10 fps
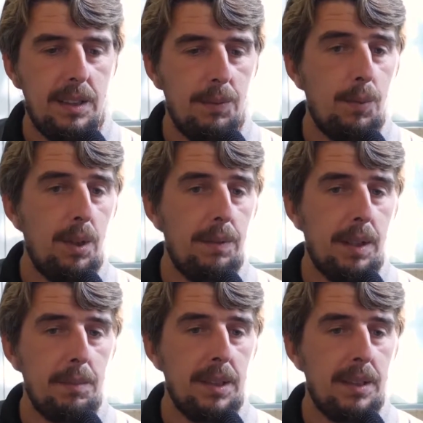si vuole
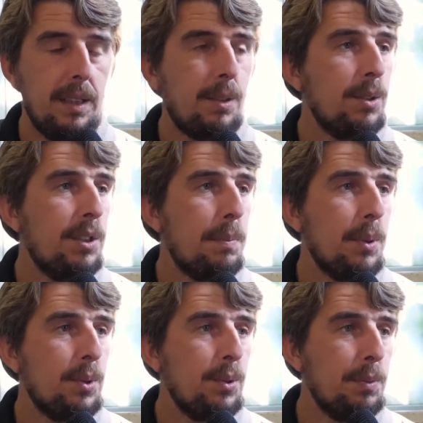veramente le cose si
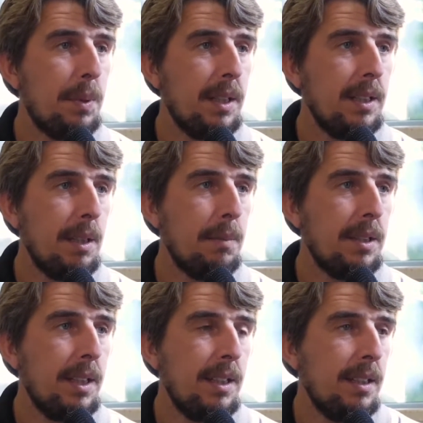possono superare delle
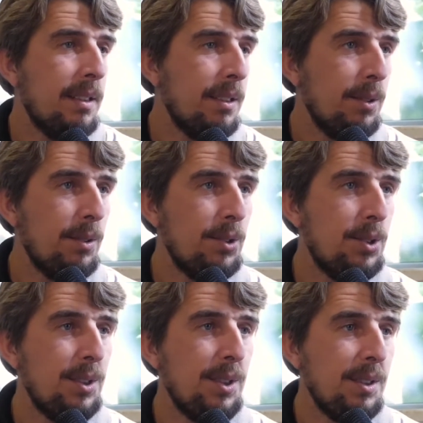barriere
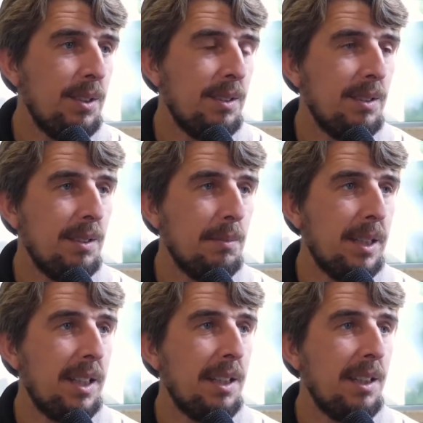oggi eh,
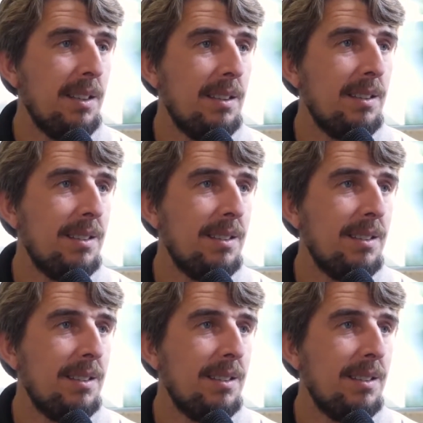magari